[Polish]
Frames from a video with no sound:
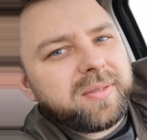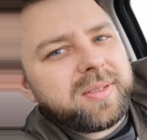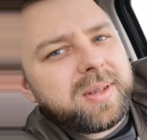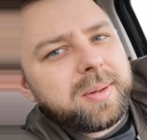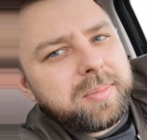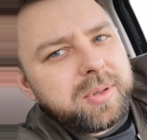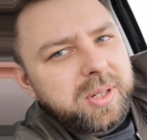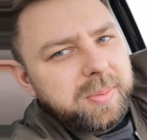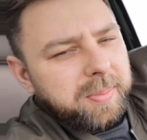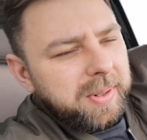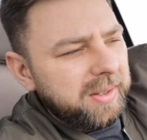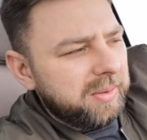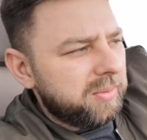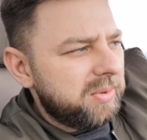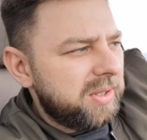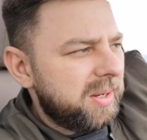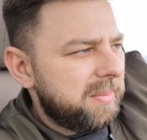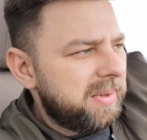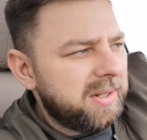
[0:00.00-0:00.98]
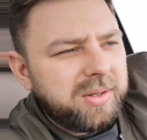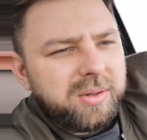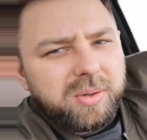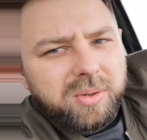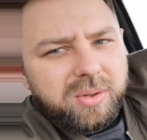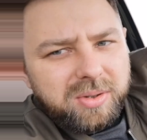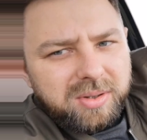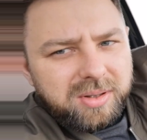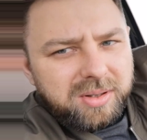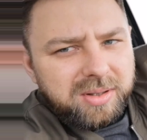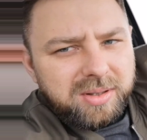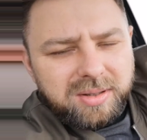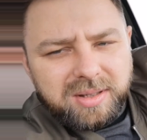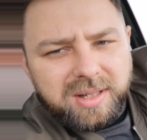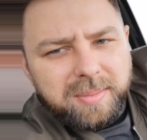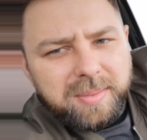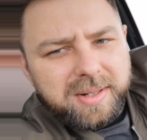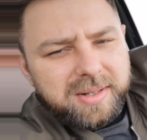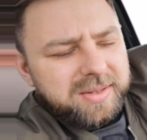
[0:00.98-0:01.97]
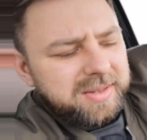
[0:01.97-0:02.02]
w tym przypadku nie ma to,
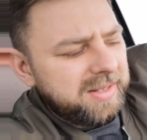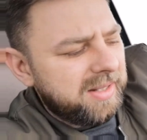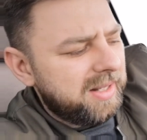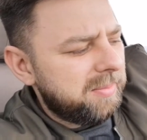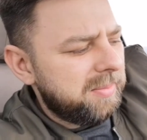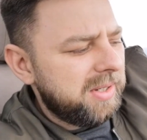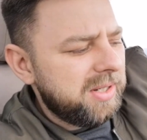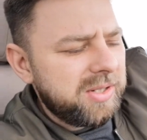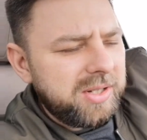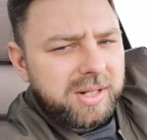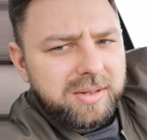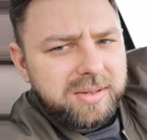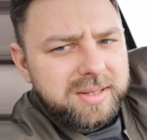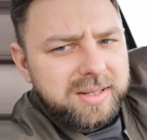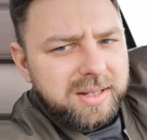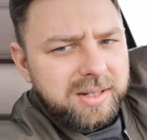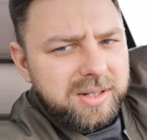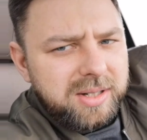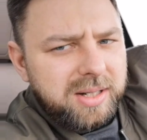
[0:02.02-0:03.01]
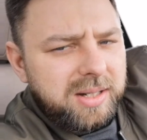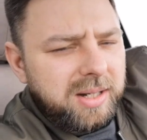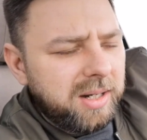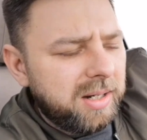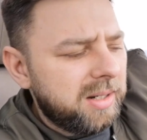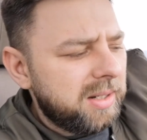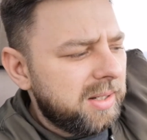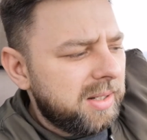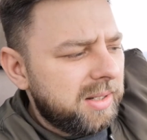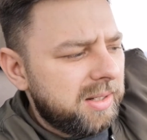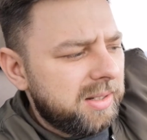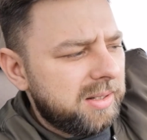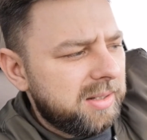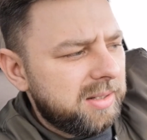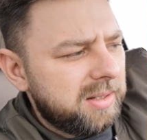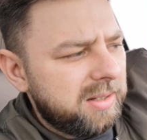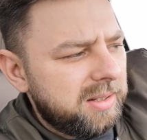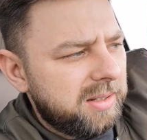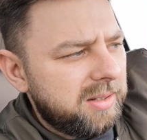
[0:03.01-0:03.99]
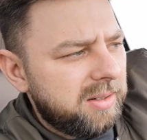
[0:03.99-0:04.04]
nie ma to najmniejszego znaczenia.
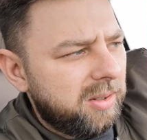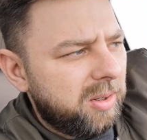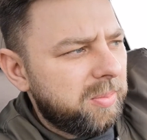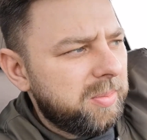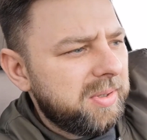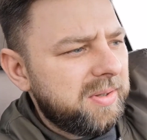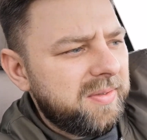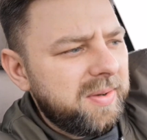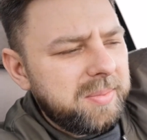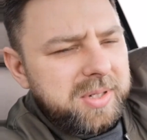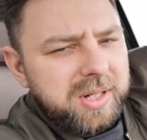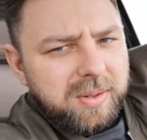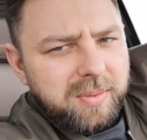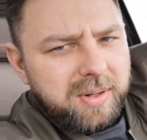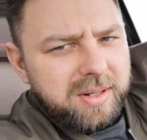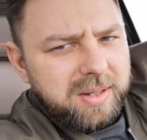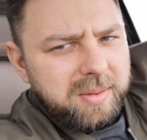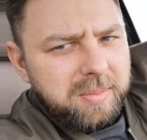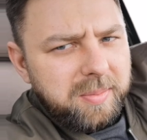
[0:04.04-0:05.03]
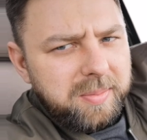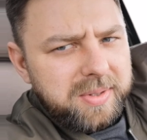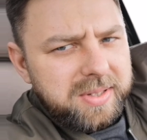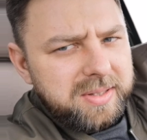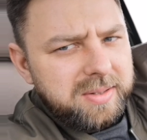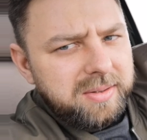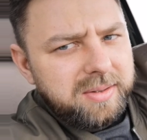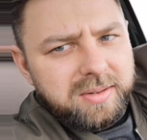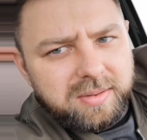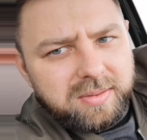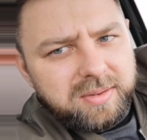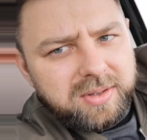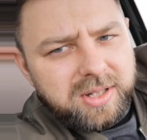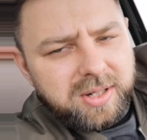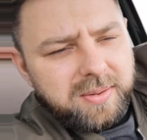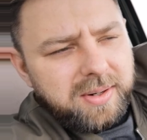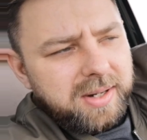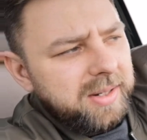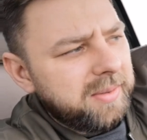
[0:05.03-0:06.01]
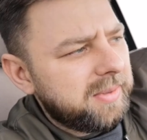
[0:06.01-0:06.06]
E, obydwie przekładnie po prostu
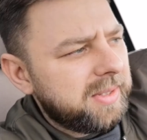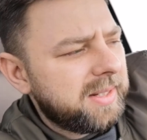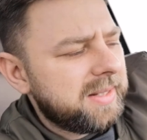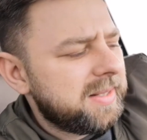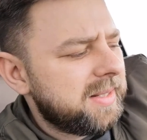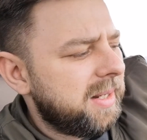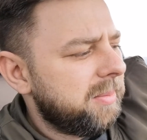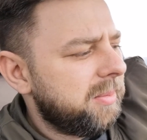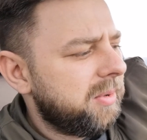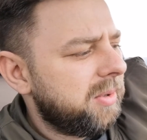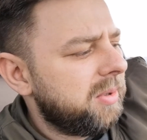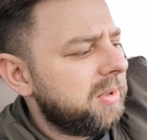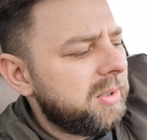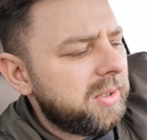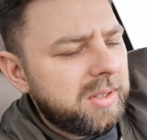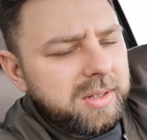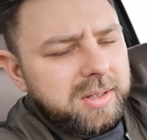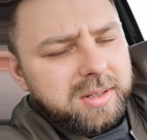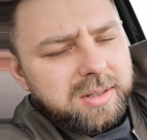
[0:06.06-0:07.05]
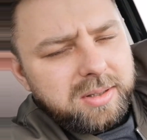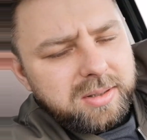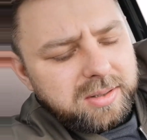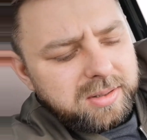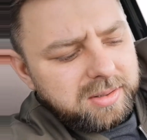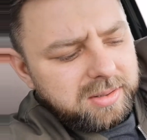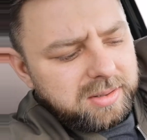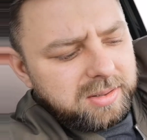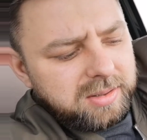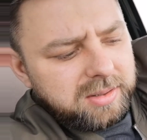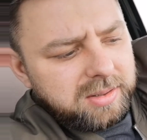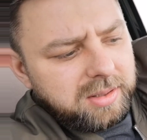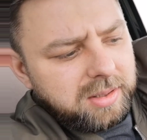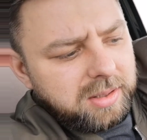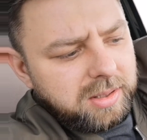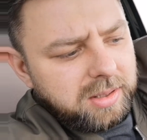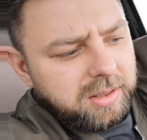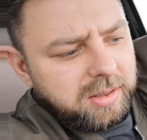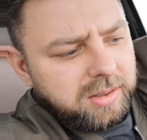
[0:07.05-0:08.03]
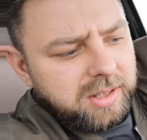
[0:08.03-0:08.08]
działają tak samo. E,
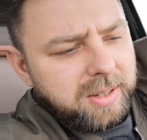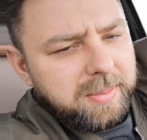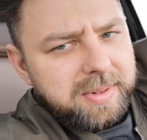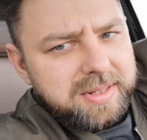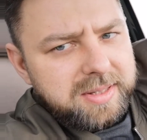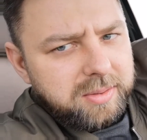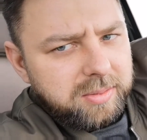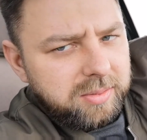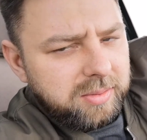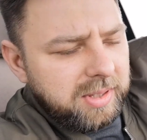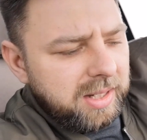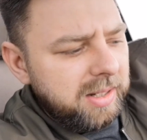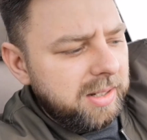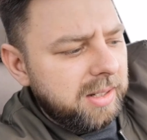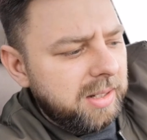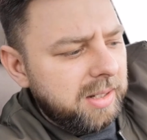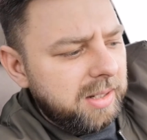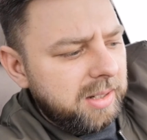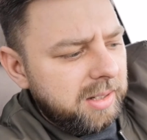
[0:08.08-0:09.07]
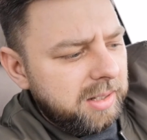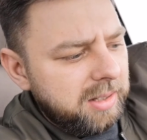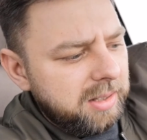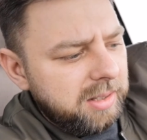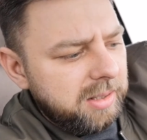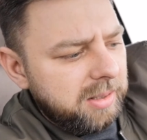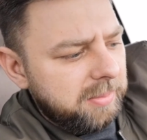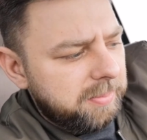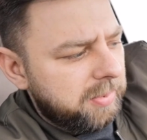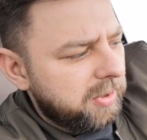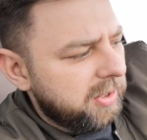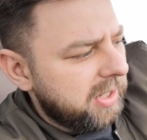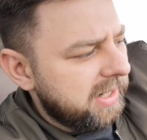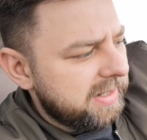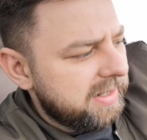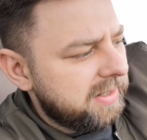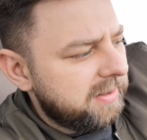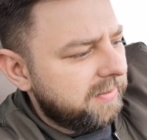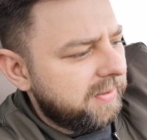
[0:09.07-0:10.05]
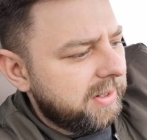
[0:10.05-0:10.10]
nie ma co tutaj e,
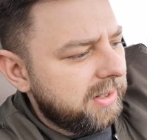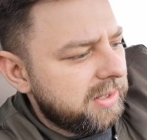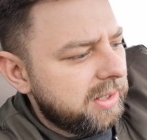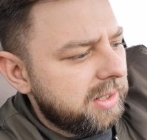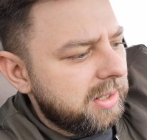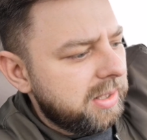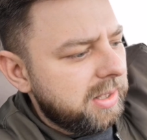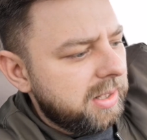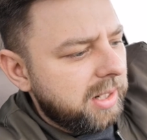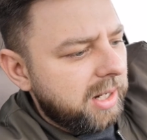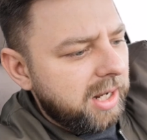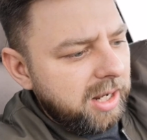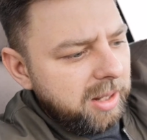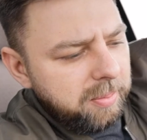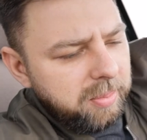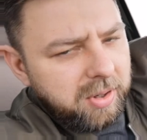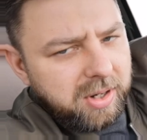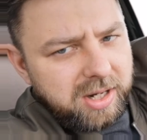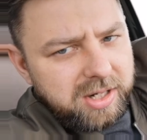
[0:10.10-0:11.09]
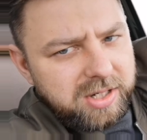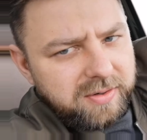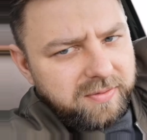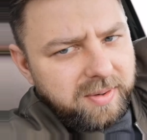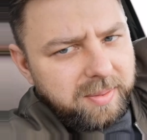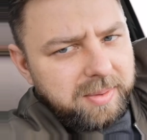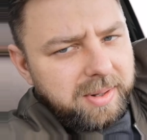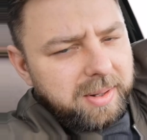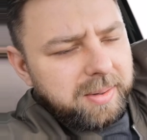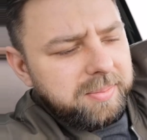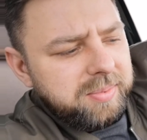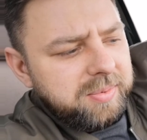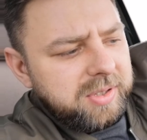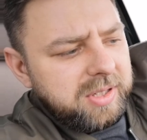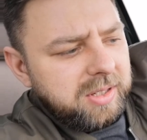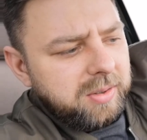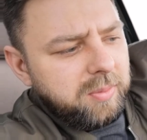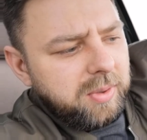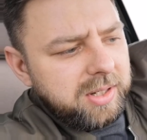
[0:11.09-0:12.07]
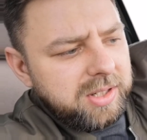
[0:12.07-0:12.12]
pokazywać, ale pokażę Wam na
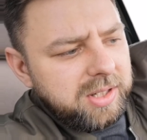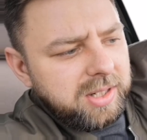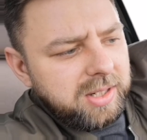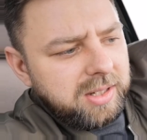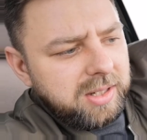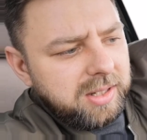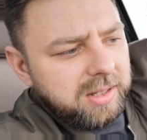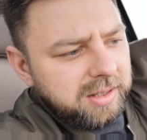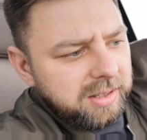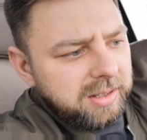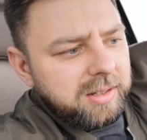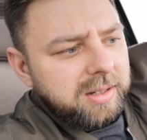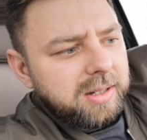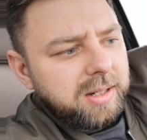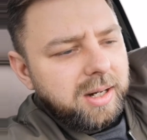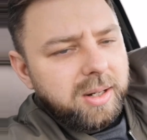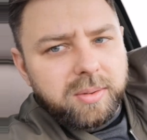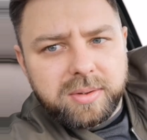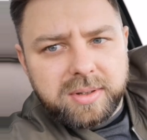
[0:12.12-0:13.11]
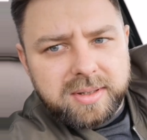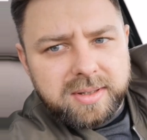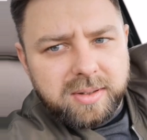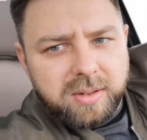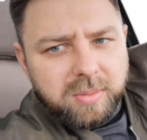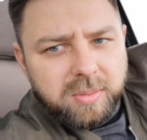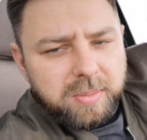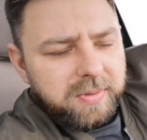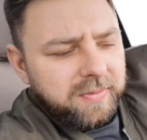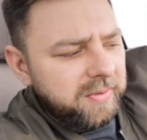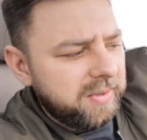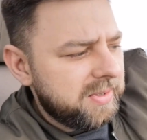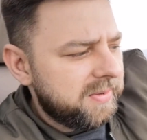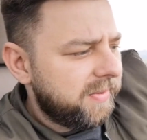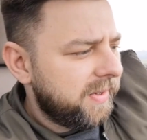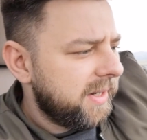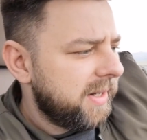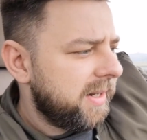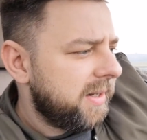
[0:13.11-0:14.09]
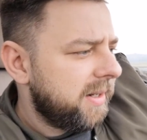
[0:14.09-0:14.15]
przykładzie innych aut z grupy
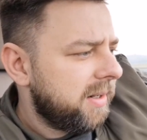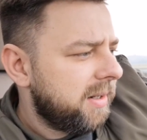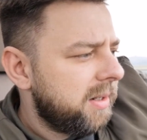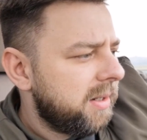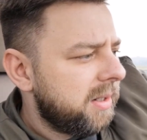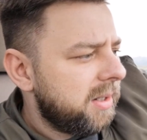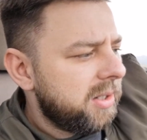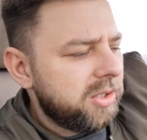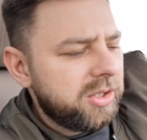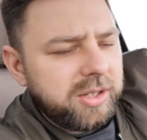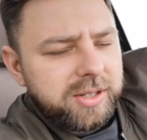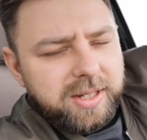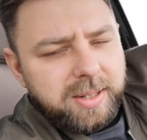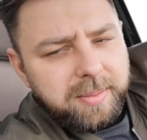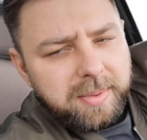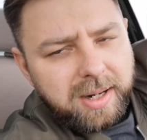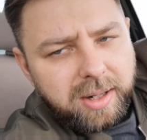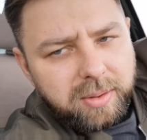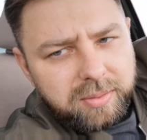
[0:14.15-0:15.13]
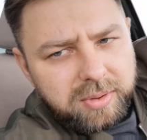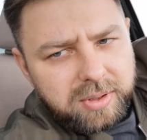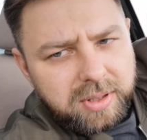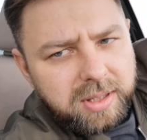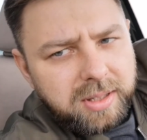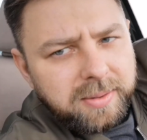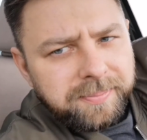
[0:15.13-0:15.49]
Volkswagena czy tam Audi,